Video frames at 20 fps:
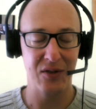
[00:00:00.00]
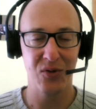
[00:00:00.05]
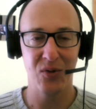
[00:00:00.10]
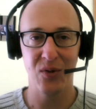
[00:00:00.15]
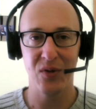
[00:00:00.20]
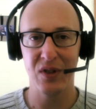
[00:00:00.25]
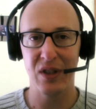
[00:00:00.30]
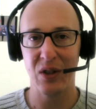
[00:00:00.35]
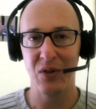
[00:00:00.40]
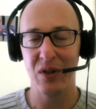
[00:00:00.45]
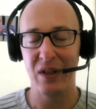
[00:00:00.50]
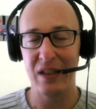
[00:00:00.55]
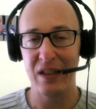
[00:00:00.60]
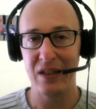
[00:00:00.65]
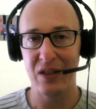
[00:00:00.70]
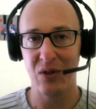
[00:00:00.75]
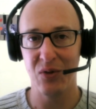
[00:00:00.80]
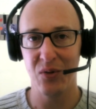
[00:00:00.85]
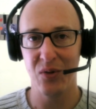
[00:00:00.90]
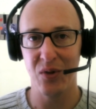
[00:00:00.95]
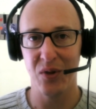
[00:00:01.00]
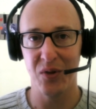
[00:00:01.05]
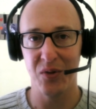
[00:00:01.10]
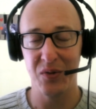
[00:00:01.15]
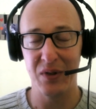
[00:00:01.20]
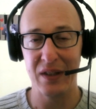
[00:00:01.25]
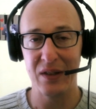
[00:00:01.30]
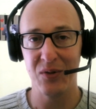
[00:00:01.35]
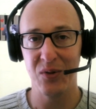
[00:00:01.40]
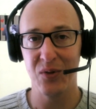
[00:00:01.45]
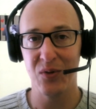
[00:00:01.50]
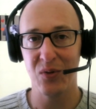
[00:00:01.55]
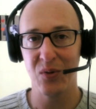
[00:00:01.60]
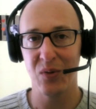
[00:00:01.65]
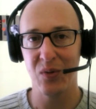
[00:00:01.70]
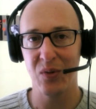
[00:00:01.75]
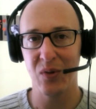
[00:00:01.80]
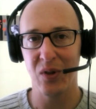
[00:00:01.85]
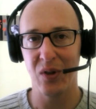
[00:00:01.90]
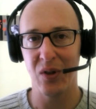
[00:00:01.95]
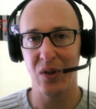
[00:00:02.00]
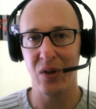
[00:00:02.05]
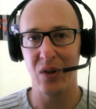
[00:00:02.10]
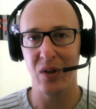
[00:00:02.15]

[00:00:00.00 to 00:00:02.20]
choses, j'ai eu une discussion